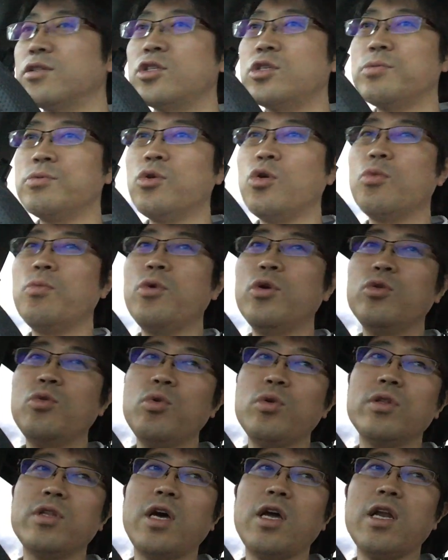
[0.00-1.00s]
自分の思い
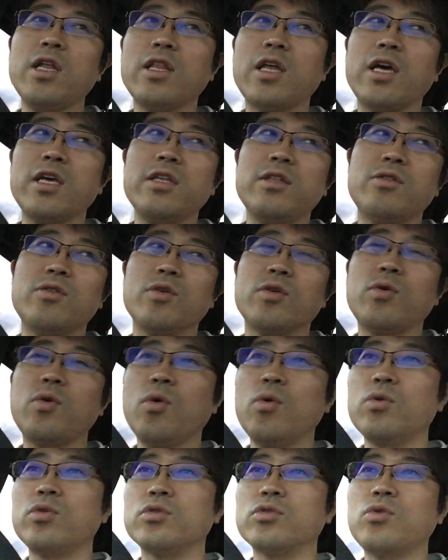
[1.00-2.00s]
通りにならないって
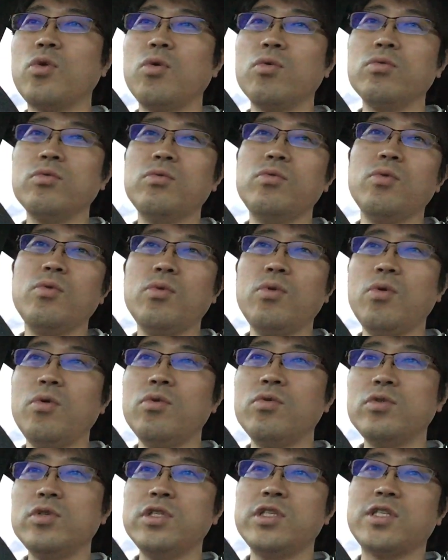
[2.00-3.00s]

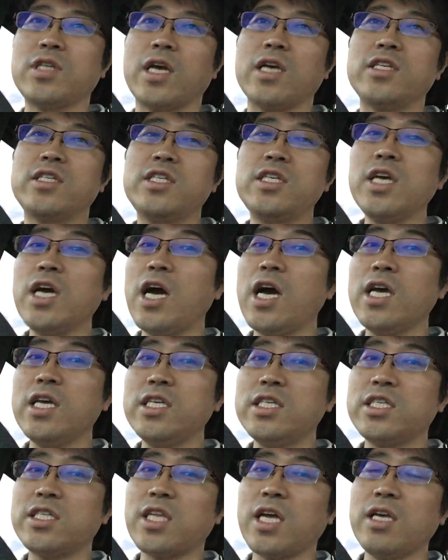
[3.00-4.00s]
イコールコントロールしたい、支
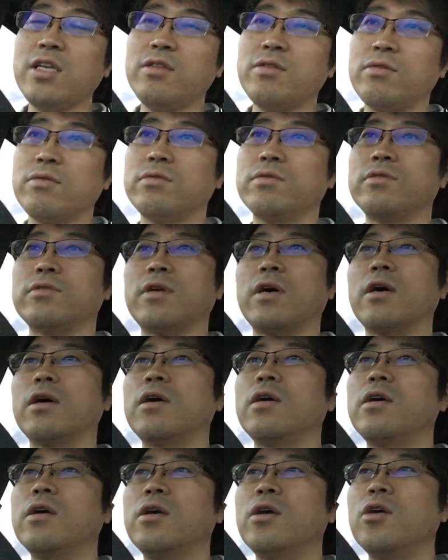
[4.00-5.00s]
配したいっていう風な、
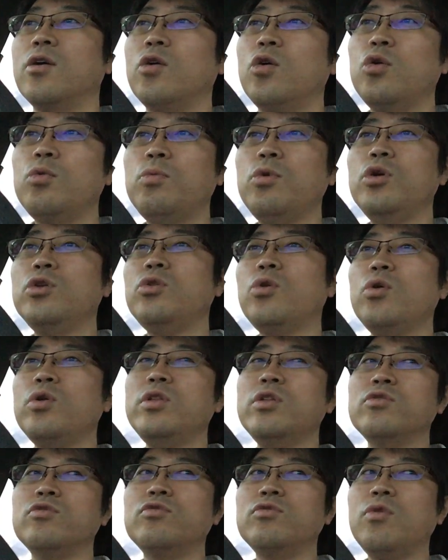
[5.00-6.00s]
思い通
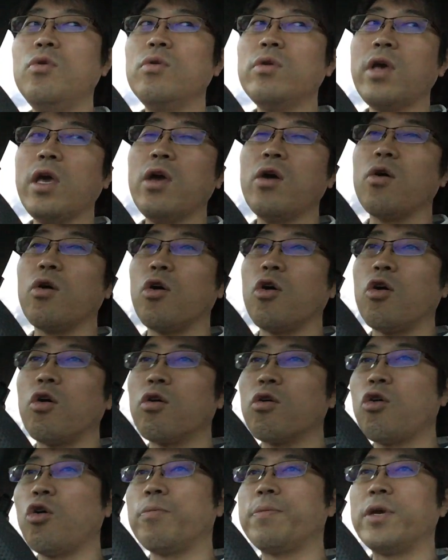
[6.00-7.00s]
りに動けよ
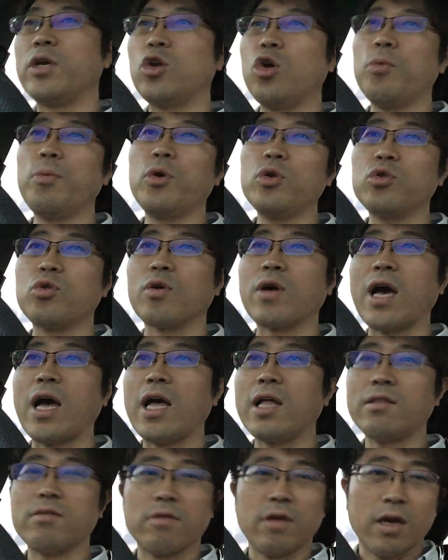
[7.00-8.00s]
コピーロボット
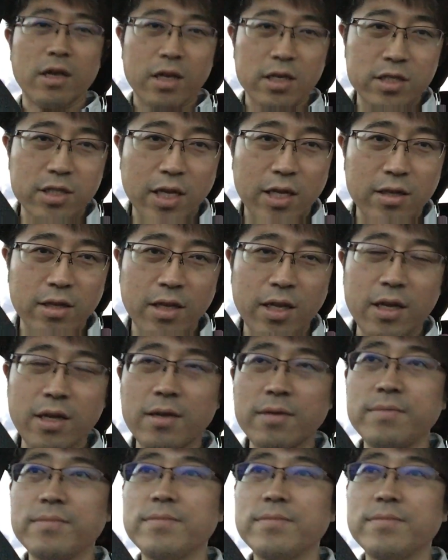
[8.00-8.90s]
かっていう話なんでね、